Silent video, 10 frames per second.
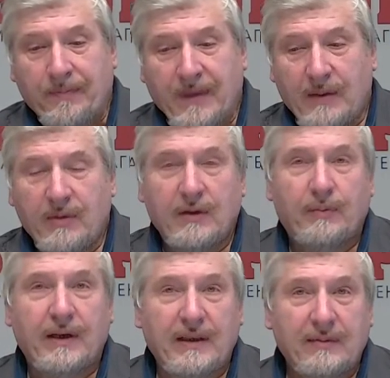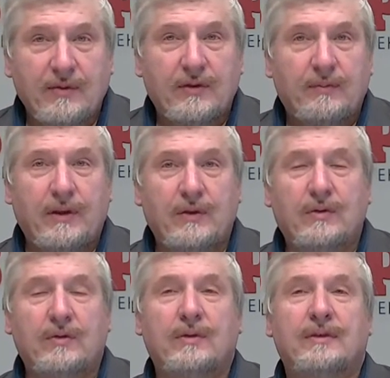Именно поэтому этот
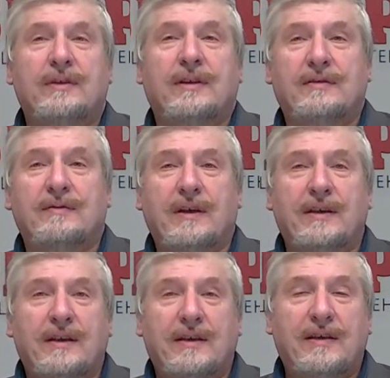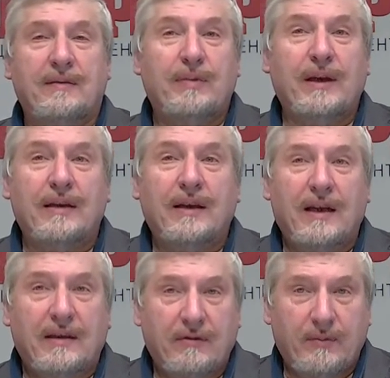период носит название
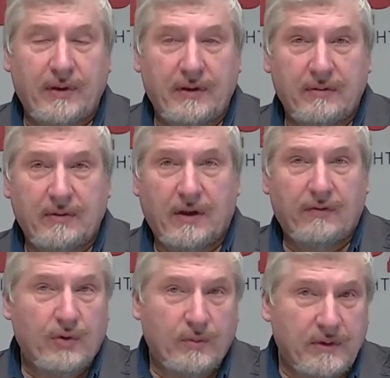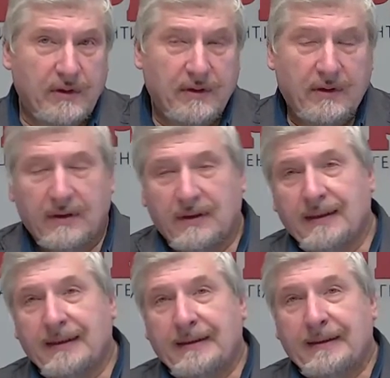эмбрионального периода. А в чем дело-то?
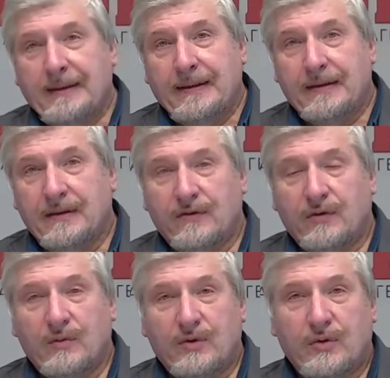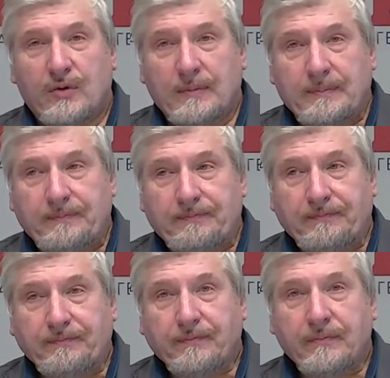Дело в том, что
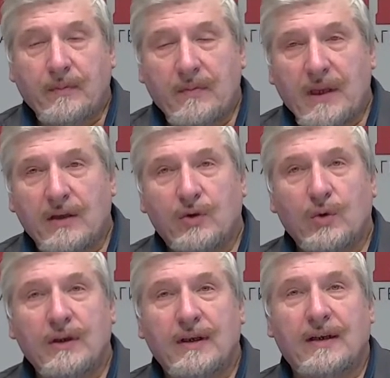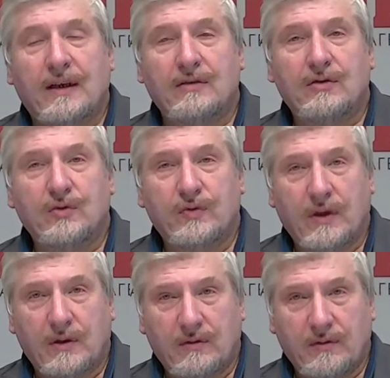только к концу
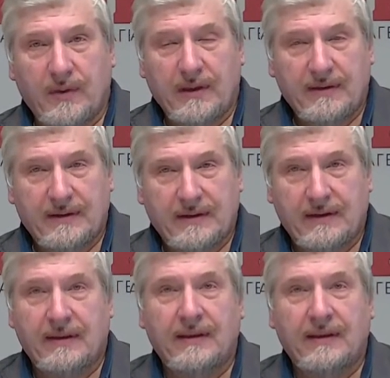второго месяца